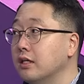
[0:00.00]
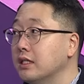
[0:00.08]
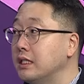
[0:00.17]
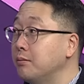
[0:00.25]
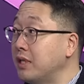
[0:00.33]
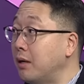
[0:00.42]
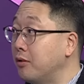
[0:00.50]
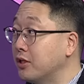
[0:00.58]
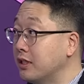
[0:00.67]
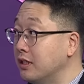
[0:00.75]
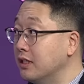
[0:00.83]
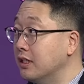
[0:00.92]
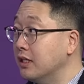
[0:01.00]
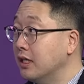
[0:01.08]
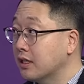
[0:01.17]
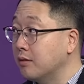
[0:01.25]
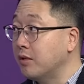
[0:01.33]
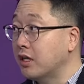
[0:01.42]
14%
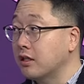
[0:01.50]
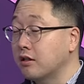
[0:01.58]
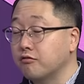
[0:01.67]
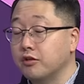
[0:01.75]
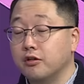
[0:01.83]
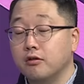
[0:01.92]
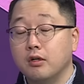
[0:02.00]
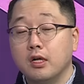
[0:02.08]
급락을 했고요.